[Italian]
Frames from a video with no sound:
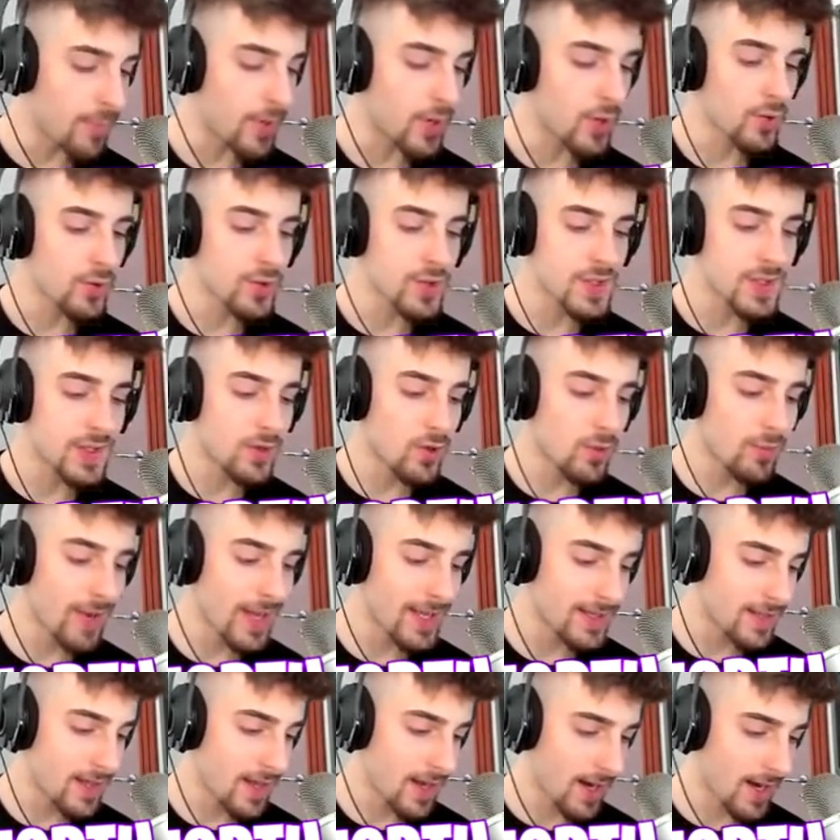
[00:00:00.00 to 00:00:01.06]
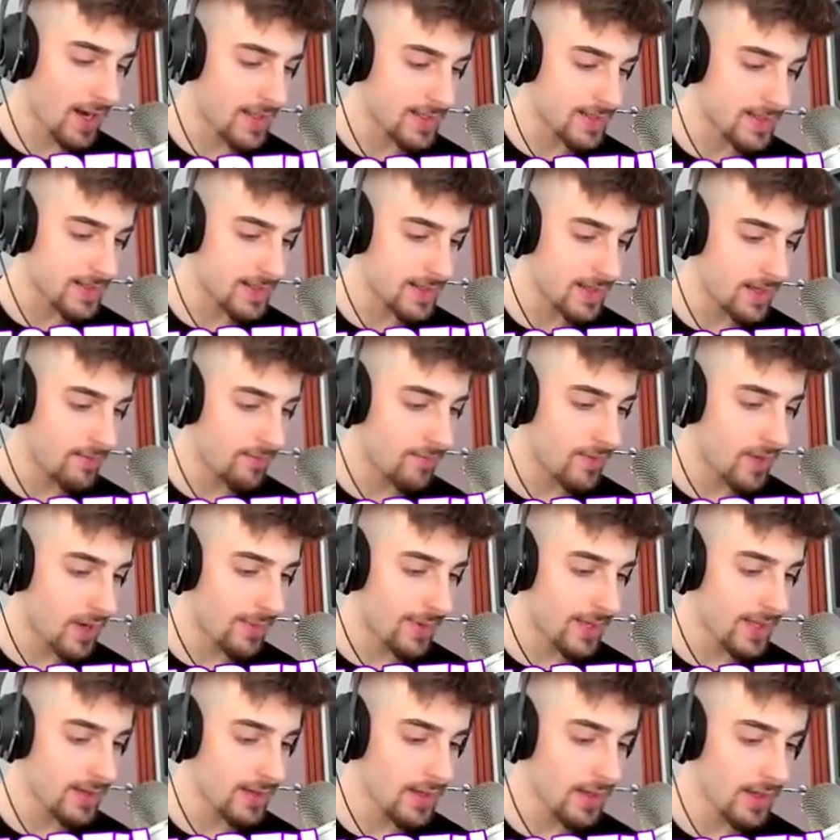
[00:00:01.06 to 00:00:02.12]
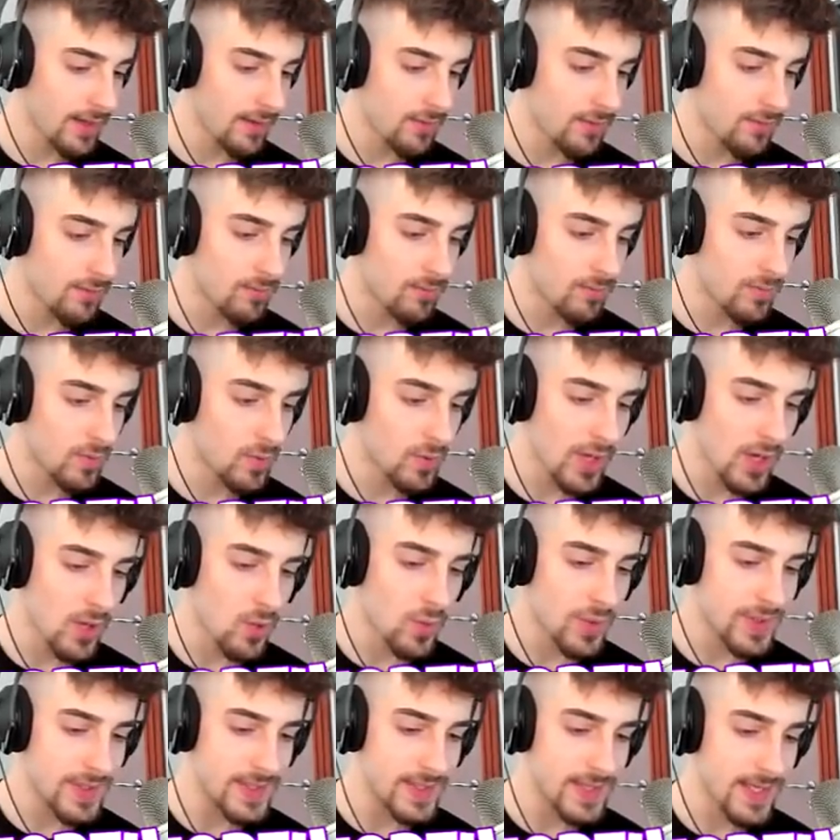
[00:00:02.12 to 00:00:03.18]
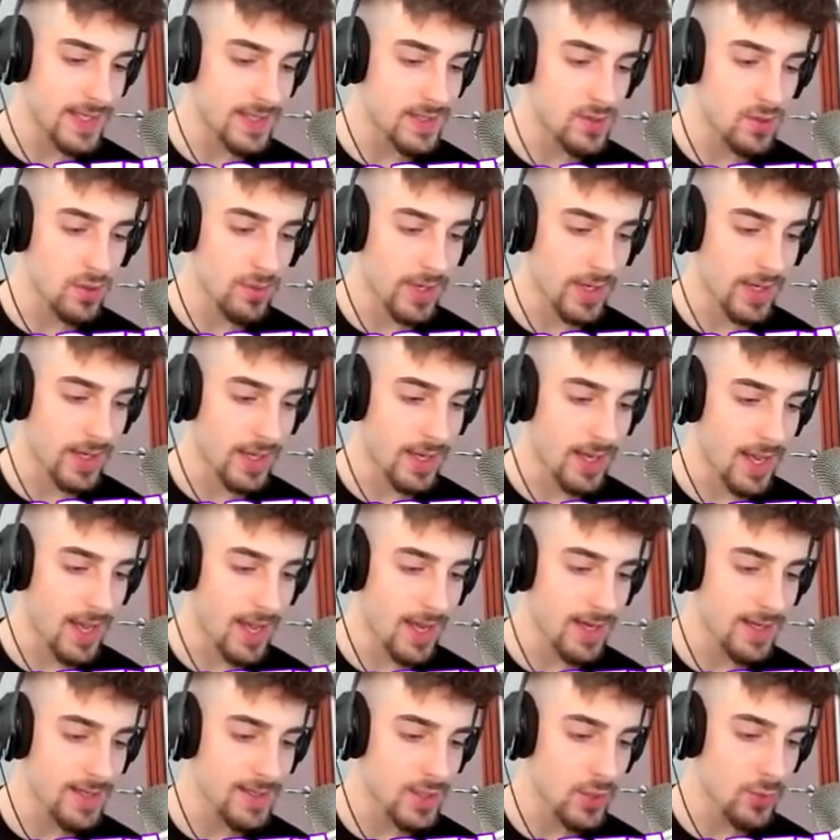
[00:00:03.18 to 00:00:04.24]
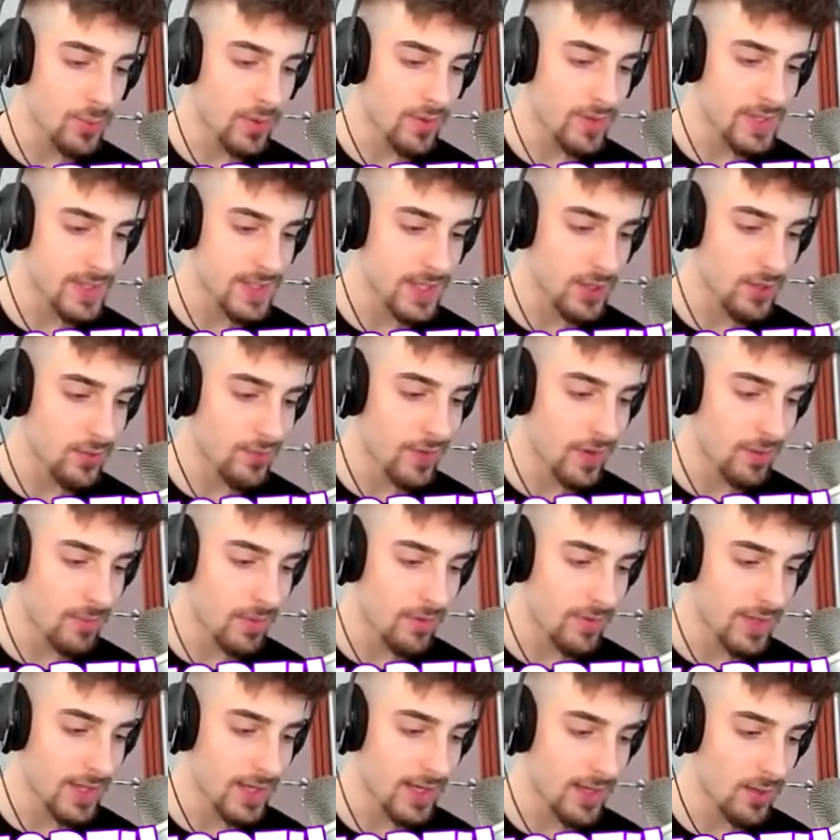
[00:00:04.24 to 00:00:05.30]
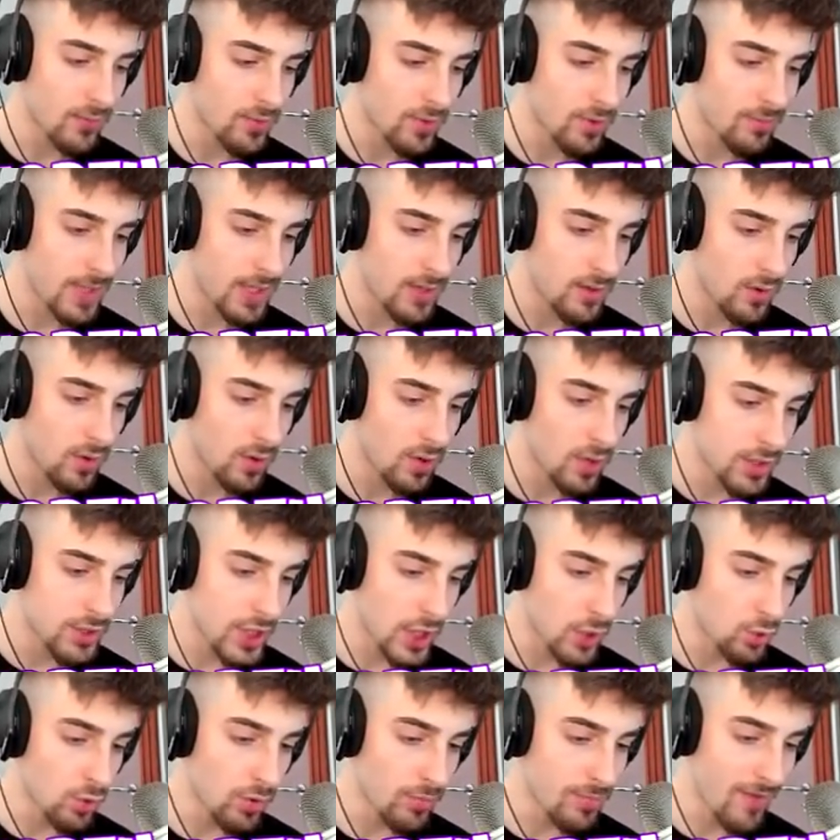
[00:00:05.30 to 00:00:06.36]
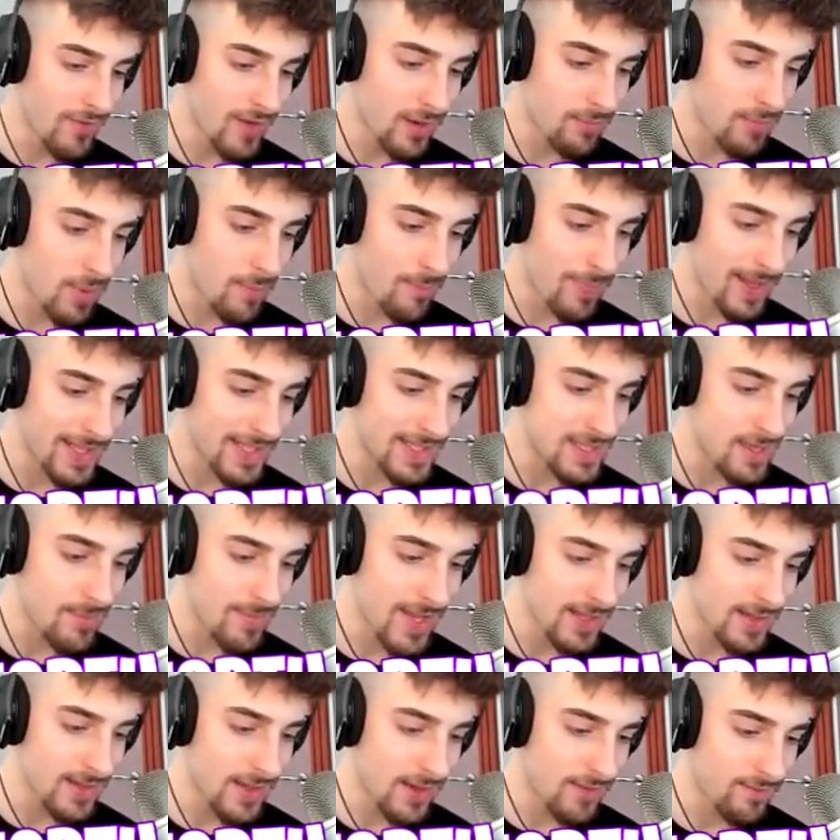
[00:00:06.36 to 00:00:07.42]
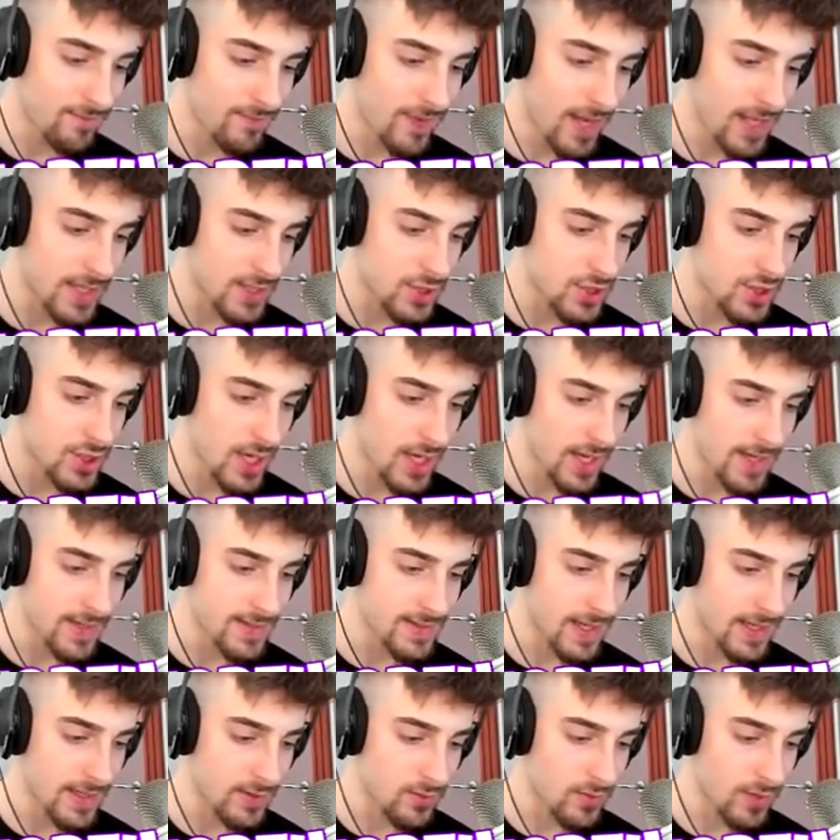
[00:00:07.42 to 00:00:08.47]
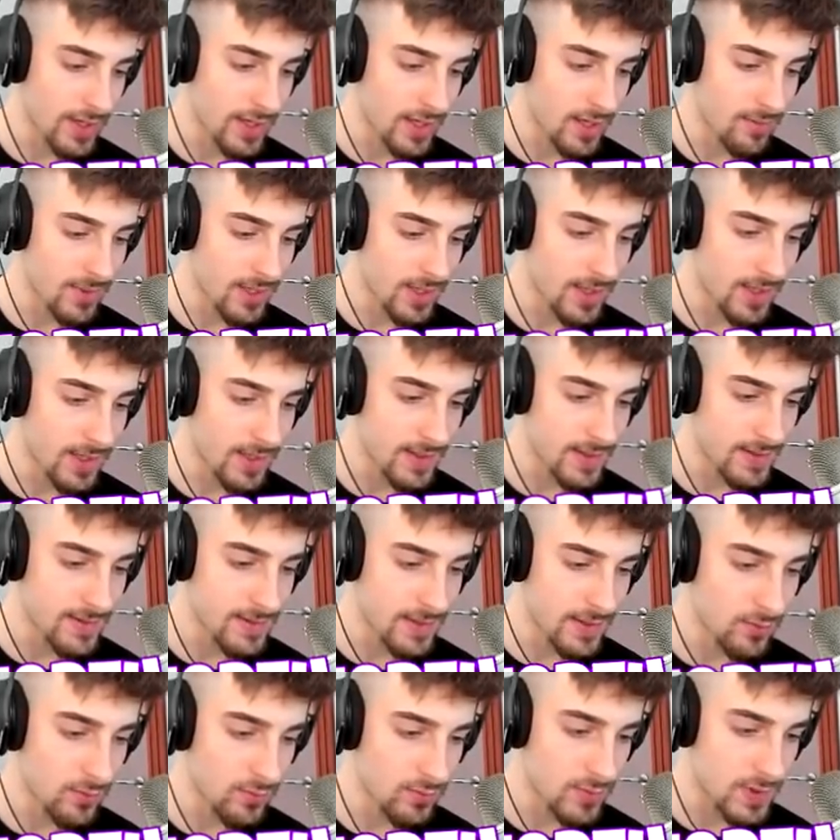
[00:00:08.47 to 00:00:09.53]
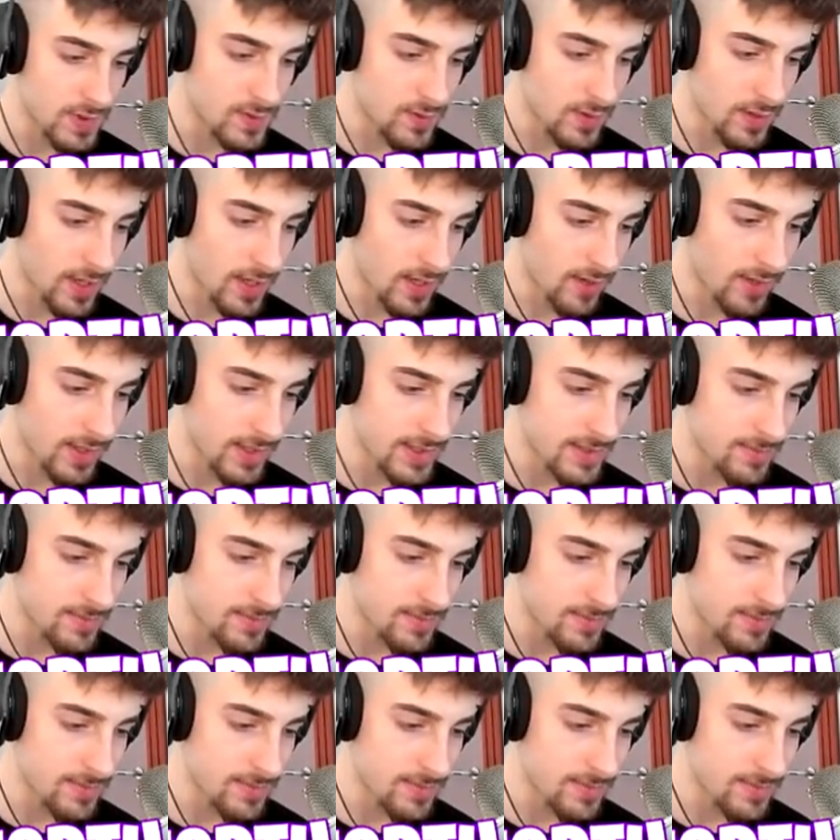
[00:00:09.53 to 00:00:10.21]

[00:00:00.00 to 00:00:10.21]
Però con questi comandi, ragazzi, veramente non ha quasi senso perché anche se io provassi a non farmi vedere da un nemico, cioè lui mi avrebbe palesemente in faccia, esatto, anche perché sento un tizio che arriva alle